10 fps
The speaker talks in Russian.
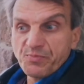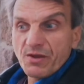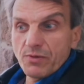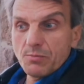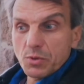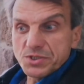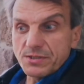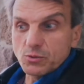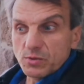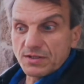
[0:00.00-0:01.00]
вы
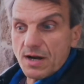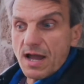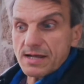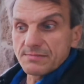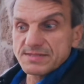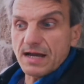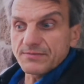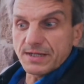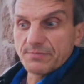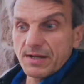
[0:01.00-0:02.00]
можете тут раком
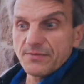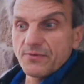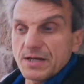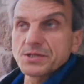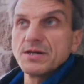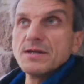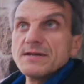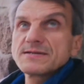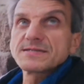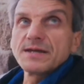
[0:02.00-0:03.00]
завтра, блин, ваше
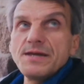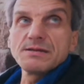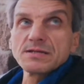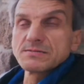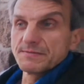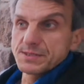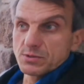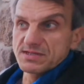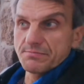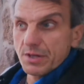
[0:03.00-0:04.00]
строительство
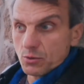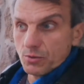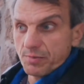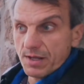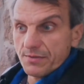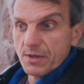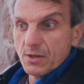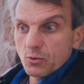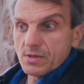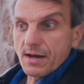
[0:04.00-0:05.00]
все заберут, блин,
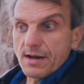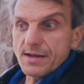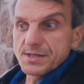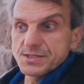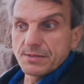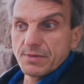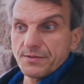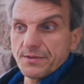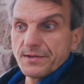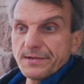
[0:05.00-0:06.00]
уркаганище,
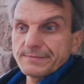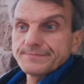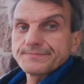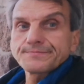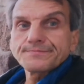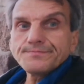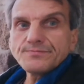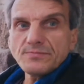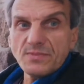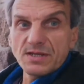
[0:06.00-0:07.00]
блин,
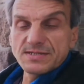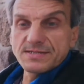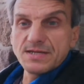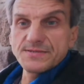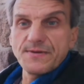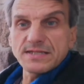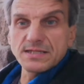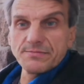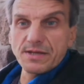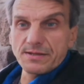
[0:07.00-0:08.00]
с
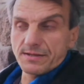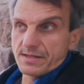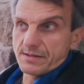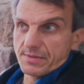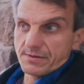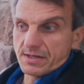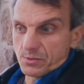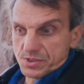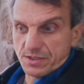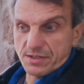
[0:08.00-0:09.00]
неизвестными этими,
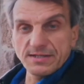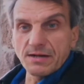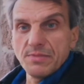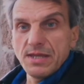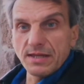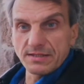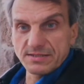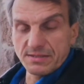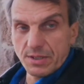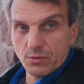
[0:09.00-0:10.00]
короче, их там нет и
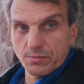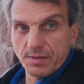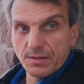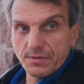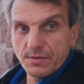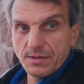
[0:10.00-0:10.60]
заберут, блин.